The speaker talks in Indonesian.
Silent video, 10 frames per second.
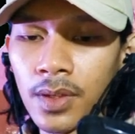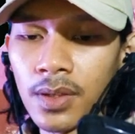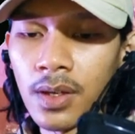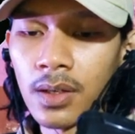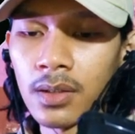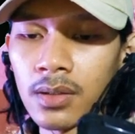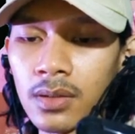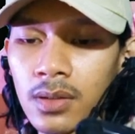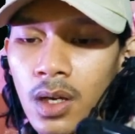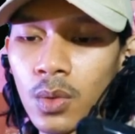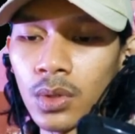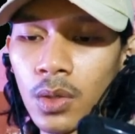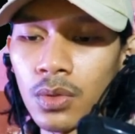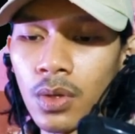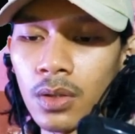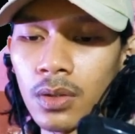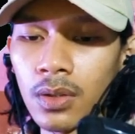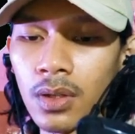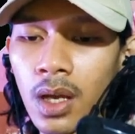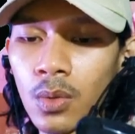Ya, aku tahu so
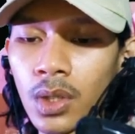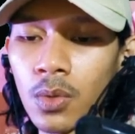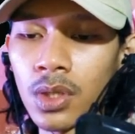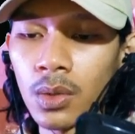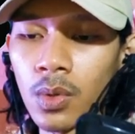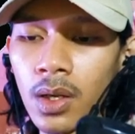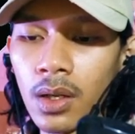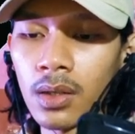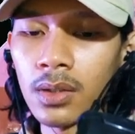aku tahu satu hal.